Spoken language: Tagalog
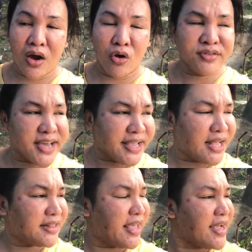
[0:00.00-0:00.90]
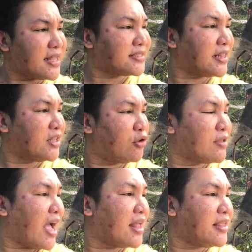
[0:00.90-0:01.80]
O sige na, Ning, kaya sa
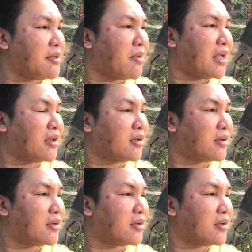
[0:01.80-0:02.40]
unahan, Ning, mga,